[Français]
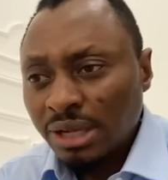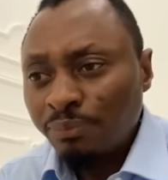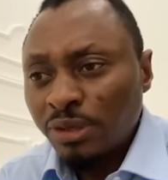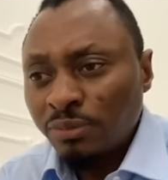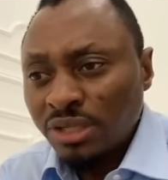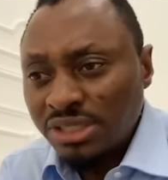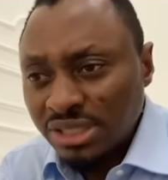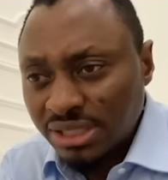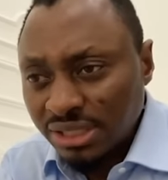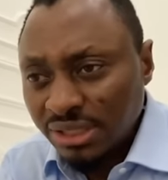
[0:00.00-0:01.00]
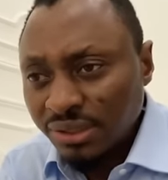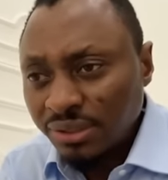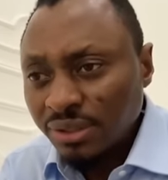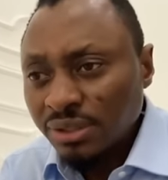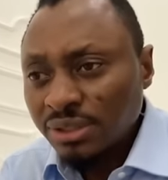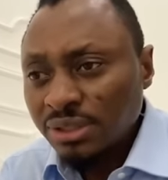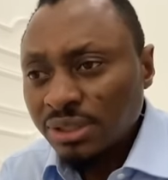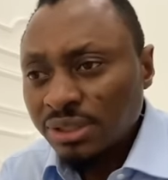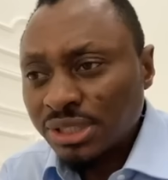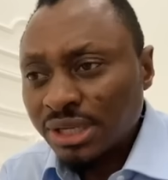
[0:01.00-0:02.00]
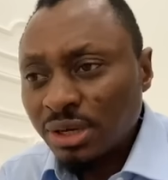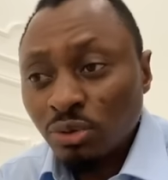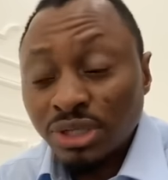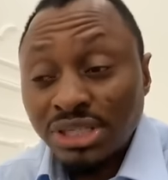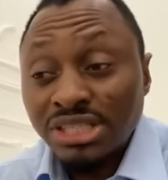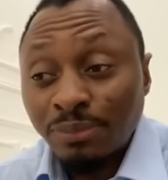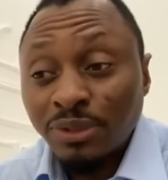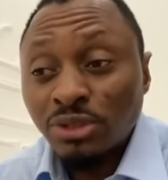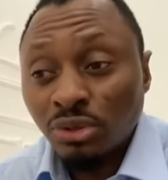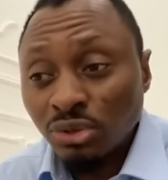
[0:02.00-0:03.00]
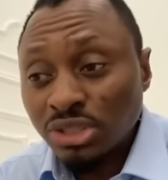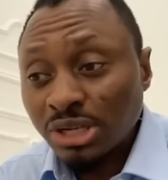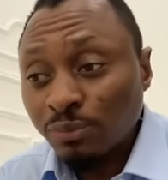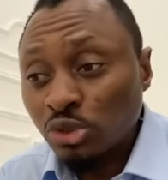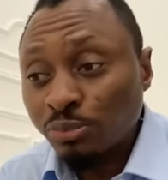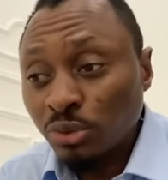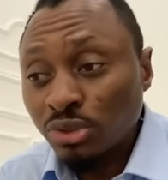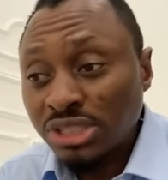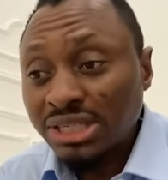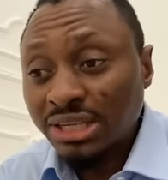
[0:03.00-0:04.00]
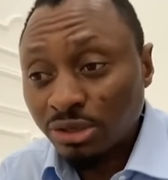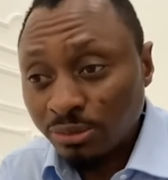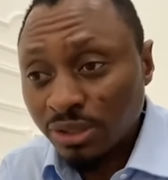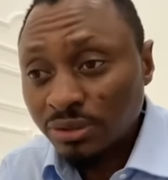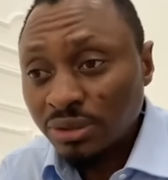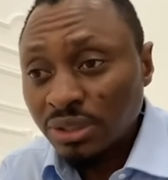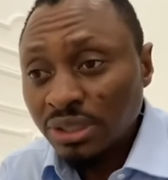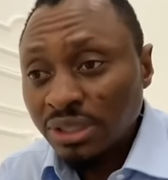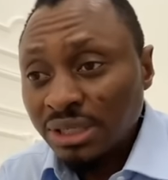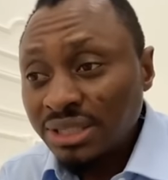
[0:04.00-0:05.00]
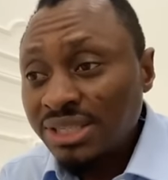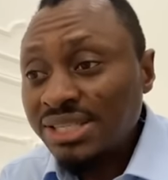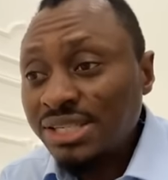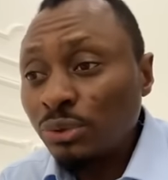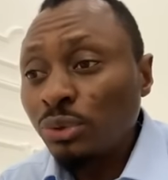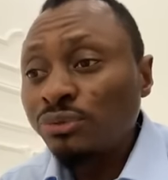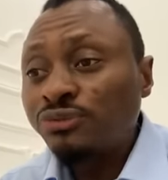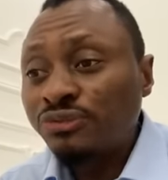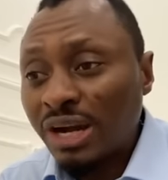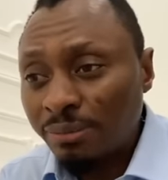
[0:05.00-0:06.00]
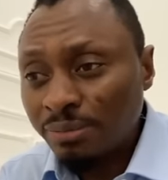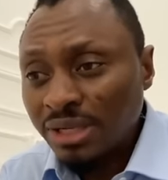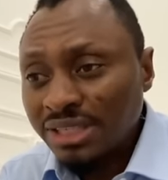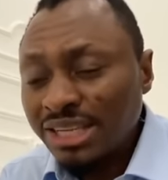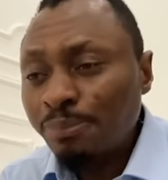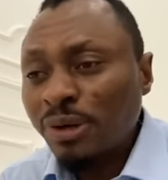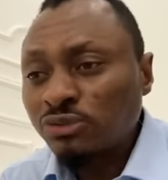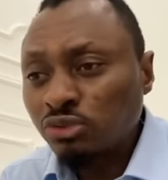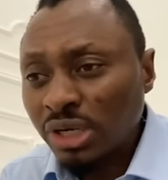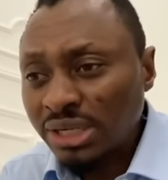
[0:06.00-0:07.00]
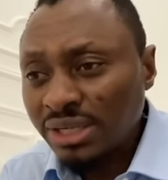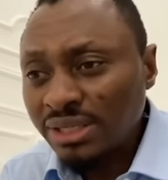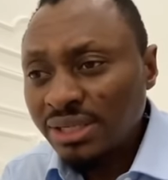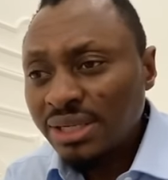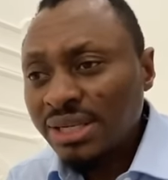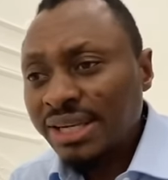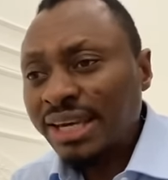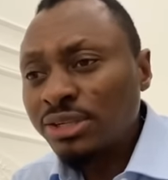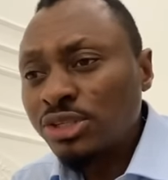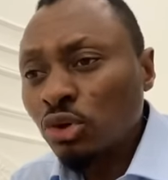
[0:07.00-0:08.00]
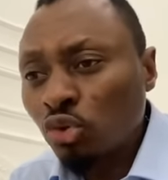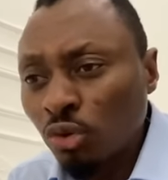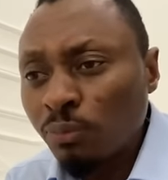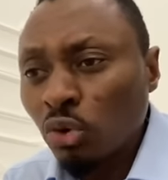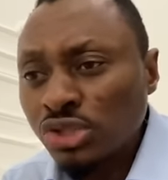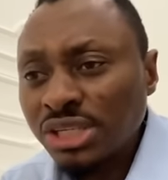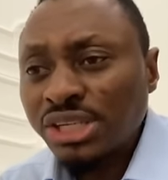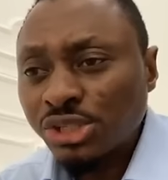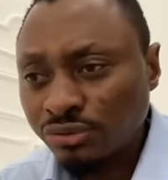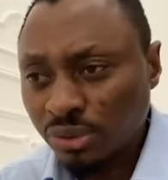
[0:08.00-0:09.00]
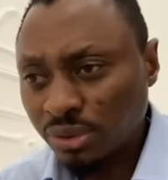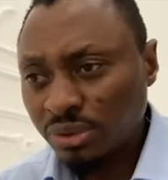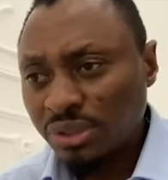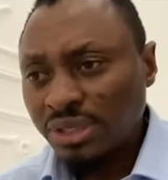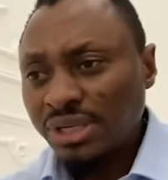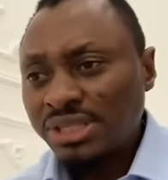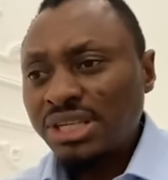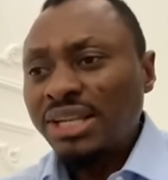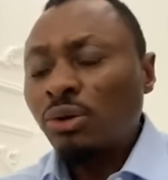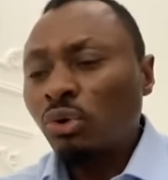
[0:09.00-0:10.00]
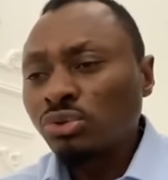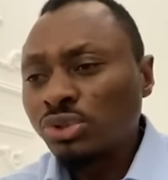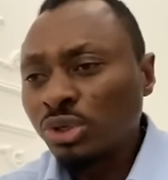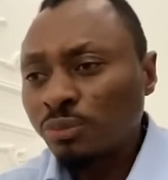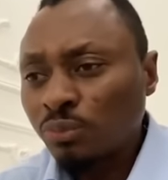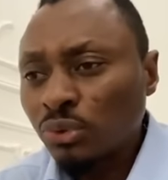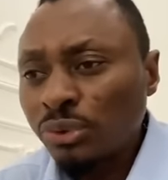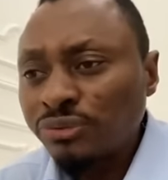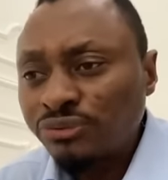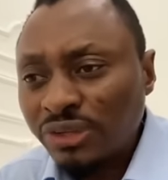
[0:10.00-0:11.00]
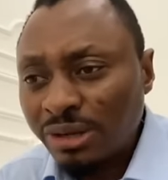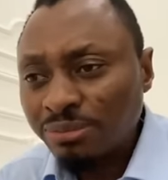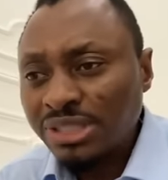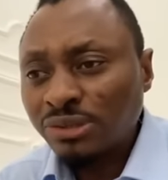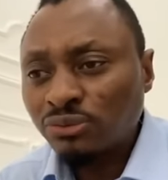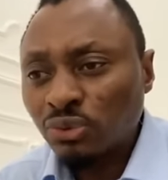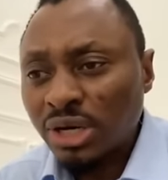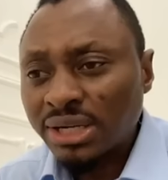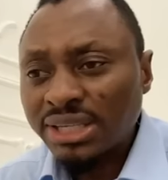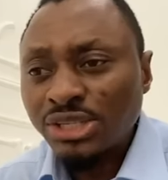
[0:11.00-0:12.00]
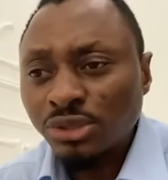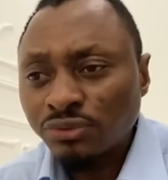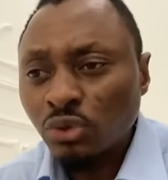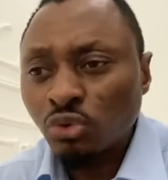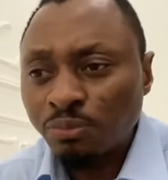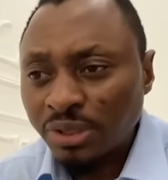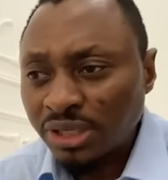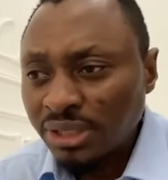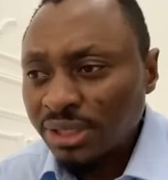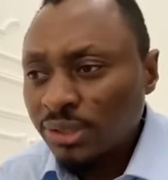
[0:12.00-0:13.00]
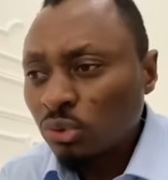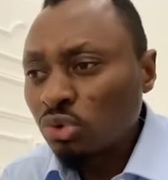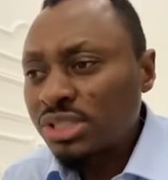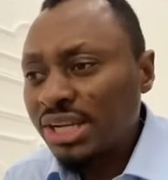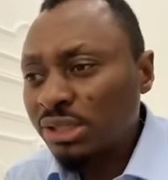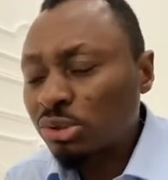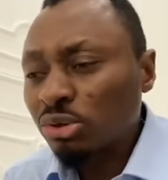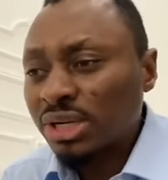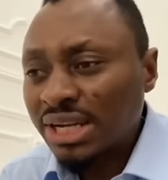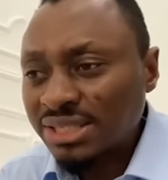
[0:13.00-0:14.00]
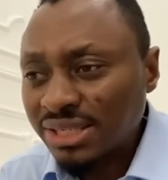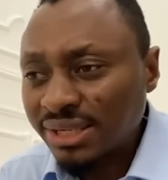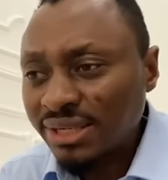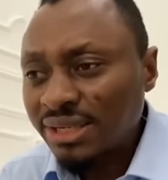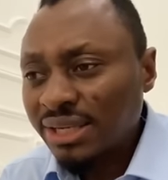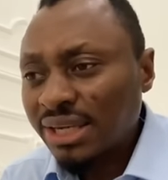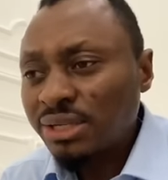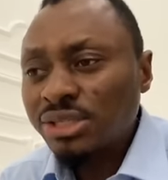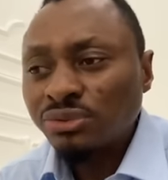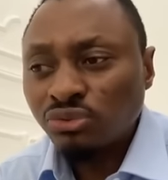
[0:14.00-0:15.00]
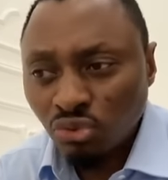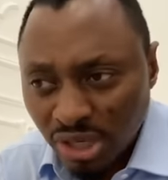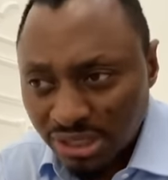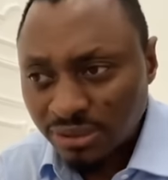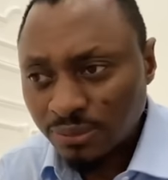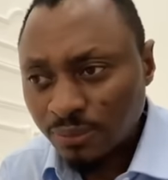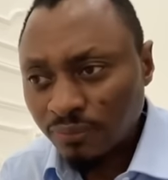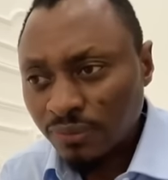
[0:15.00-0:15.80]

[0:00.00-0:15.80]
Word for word: La Bible dit que, c'est 1 Corinthiens chapitre 11, l'apôtre Paul le dit clairement. Il dit, si une femme n'est pas voilée, qu'elle se coupe aussi les cheveux. S'il est honteux pour une femme d'avoir les cheveux coupés ou d'être rasée, qu'elle se voile.